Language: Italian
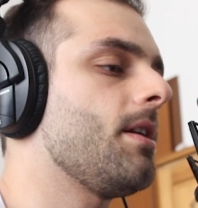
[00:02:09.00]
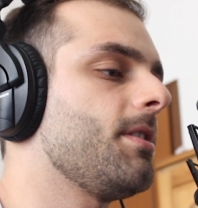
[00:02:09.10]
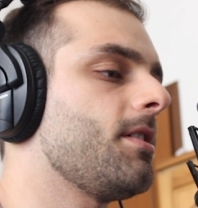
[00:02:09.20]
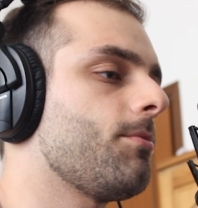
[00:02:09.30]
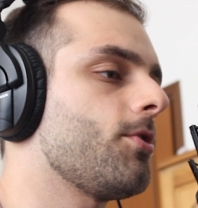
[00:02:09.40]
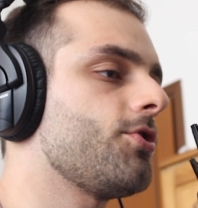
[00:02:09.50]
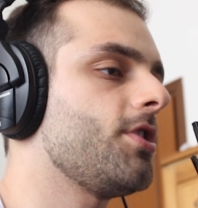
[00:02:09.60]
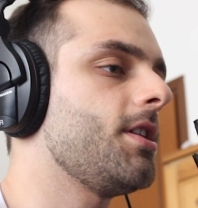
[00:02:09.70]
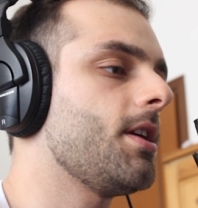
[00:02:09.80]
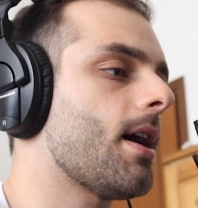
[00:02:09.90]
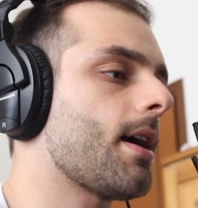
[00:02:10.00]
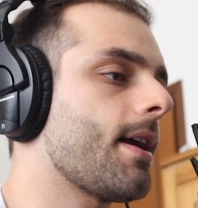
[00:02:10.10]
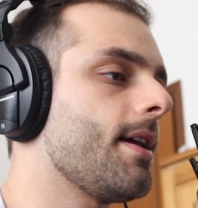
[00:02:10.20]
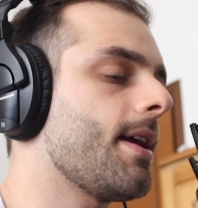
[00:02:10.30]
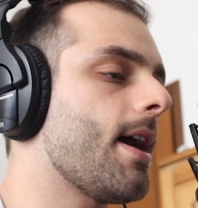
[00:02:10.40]
Finalmente siamo riusciti a
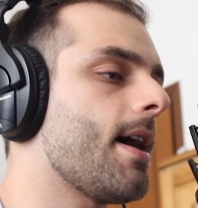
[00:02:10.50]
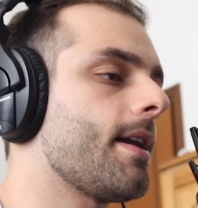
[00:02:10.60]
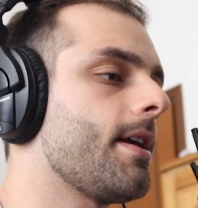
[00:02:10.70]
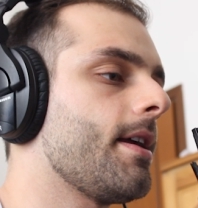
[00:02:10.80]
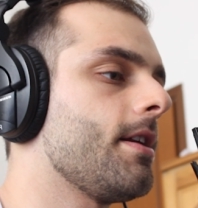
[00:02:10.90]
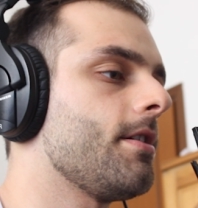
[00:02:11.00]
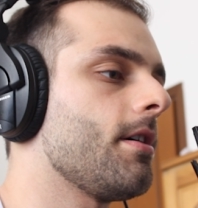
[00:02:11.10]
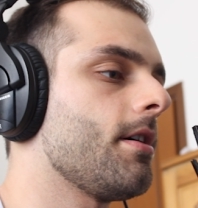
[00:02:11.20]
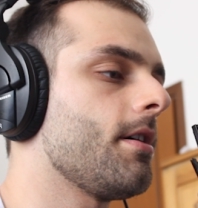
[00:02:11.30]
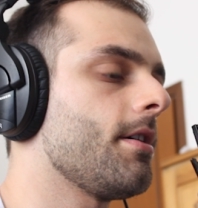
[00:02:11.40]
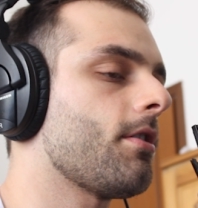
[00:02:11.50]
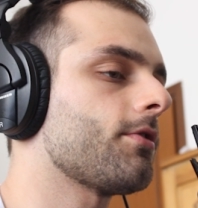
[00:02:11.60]
caricare il eh,